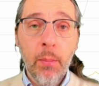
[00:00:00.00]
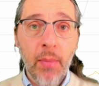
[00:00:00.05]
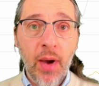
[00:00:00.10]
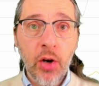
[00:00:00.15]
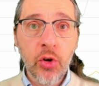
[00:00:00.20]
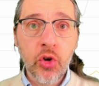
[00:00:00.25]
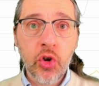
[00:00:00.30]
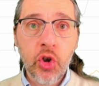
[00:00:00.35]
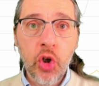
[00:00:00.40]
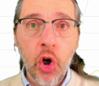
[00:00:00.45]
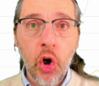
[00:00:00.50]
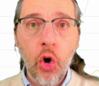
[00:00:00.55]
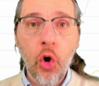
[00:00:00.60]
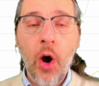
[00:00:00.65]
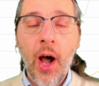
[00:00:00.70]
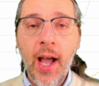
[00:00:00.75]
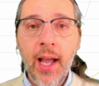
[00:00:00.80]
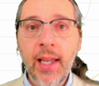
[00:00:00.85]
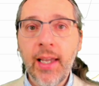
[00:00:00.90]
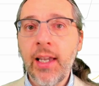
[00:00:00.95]
ma non solo,
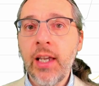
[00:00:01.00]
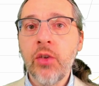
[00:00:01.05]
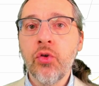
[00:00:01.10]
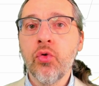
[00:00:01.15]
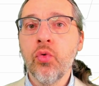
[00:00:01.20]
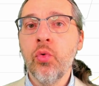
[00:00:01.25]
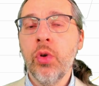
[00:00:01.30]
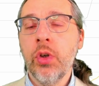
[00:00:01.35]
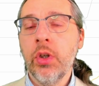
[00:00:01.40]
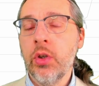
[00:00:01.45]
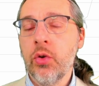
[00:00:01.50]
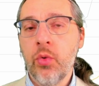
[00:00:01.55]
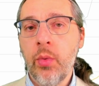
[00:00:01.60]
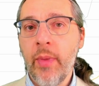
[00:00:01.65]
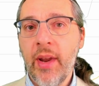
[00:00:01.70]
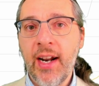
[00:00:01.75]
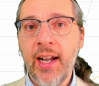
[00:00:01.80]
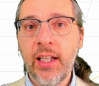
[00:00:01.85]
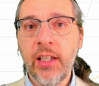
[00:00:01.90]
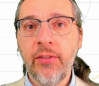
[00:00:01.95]
anche sul, sui
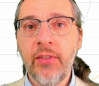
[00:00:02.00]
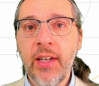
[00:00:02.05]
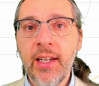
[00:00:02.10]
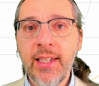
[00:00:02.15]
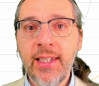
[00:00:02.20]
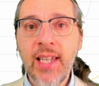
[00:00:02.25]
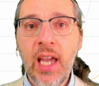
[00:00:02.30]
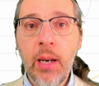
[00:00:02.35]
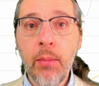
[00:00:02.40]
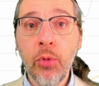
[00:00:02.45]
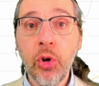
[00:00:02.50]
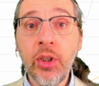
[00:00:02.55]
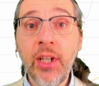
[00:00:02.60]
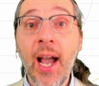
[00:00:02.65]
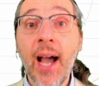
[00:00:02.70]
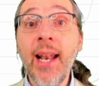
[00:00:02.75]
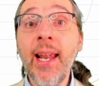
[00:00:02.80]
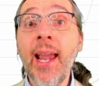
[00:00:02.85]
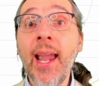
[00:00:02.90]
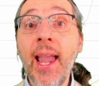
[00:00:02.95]
mercati finanziari
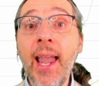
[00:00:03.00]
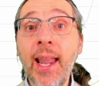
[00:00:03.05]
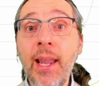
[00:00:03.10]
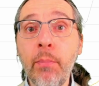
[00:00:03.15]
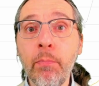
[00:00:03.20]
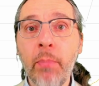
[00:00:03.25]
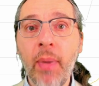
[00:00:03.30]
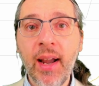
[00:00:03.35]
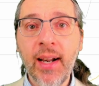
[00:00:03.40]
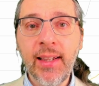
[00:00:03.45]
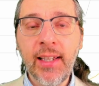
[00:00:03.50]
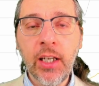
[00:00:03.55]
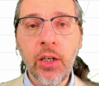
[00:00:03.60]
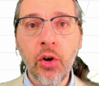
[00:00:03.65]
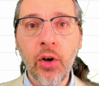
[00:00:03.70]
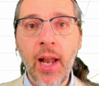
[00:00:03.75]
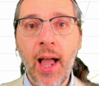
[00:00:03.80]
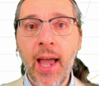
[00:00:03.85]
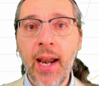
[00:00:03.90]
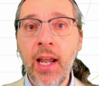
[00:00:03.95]
mondiali e in
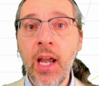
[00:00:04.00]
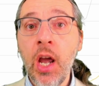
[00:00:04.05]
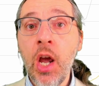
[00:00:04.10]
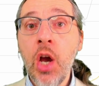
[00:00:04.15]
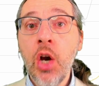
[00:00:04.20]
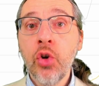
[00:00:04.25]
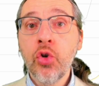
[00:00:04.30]
particolare